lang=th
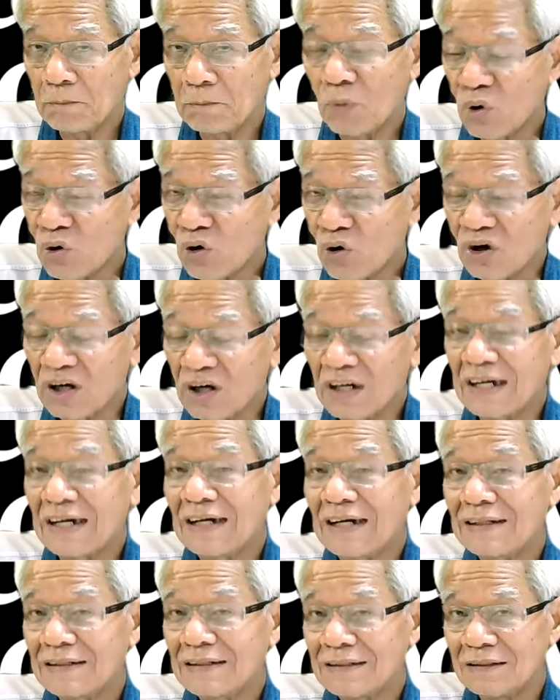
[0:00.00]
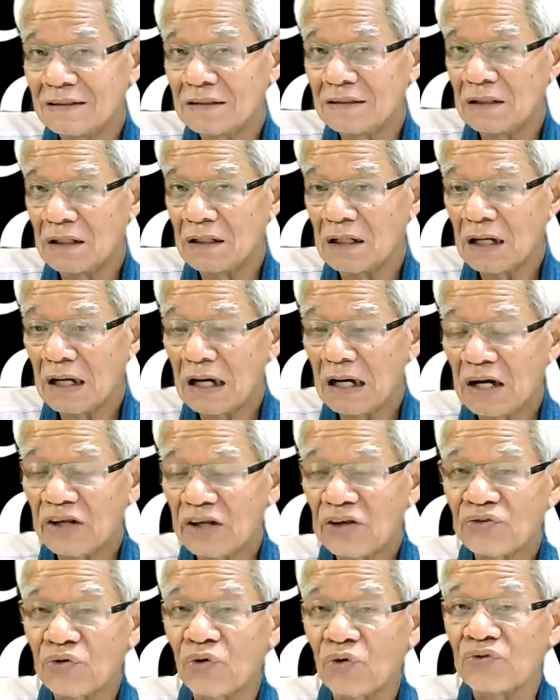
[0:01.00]
บุคคลนะฮะเขา
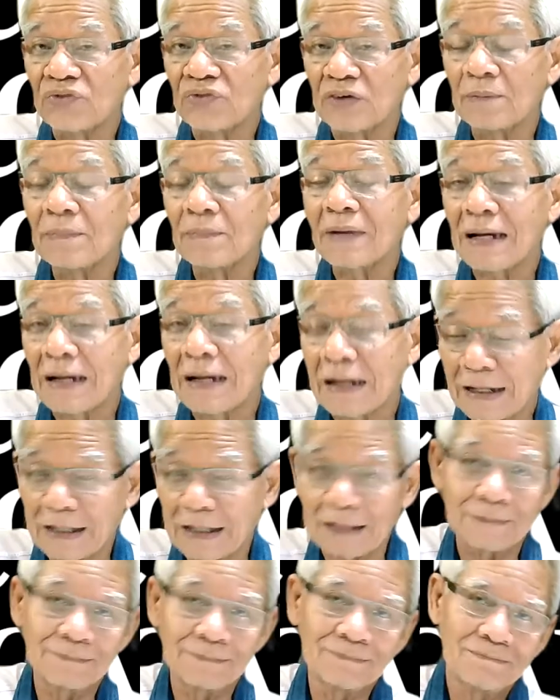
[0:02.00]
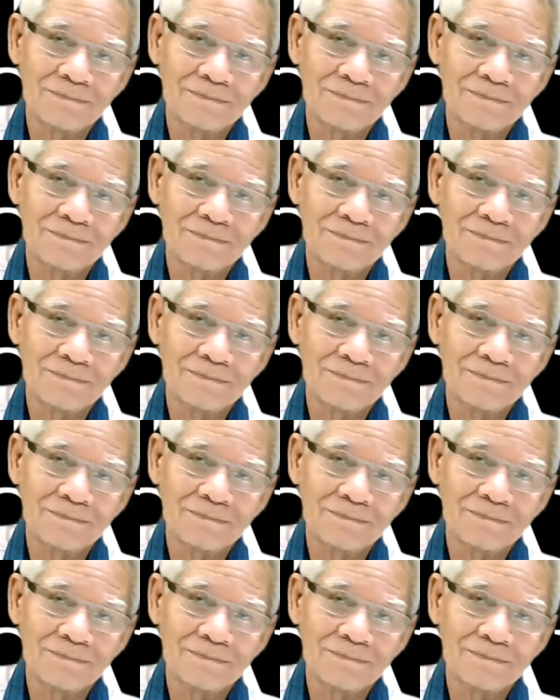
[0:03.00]
จะส่งเสริมกันแหละกัน